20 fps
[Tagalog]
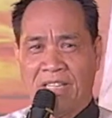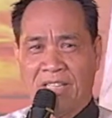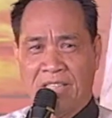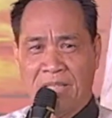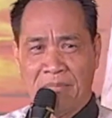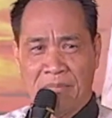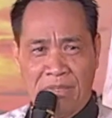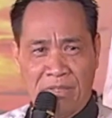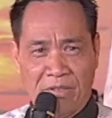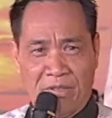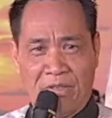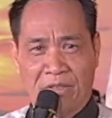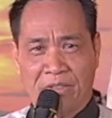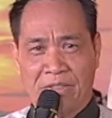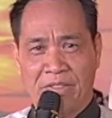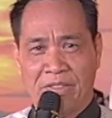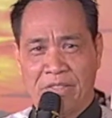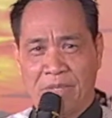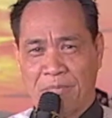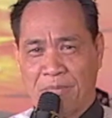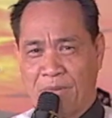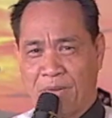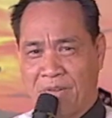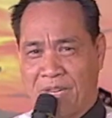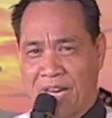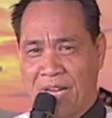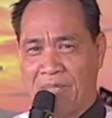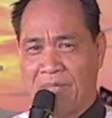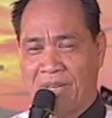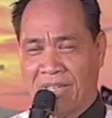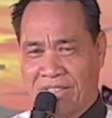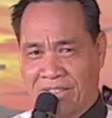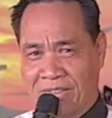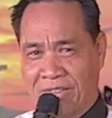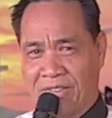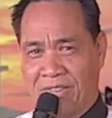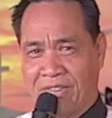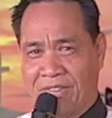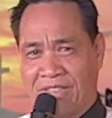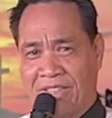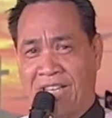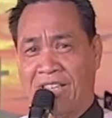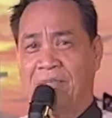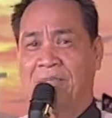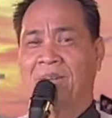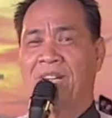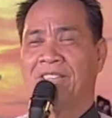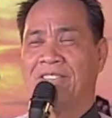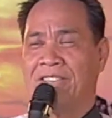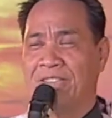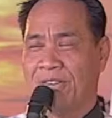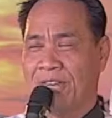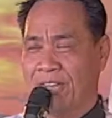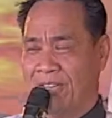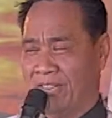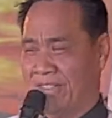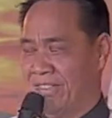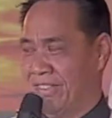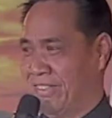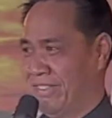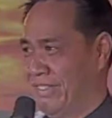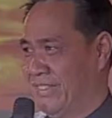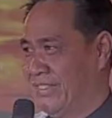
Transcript: na manood sa programang ito. God bless you all.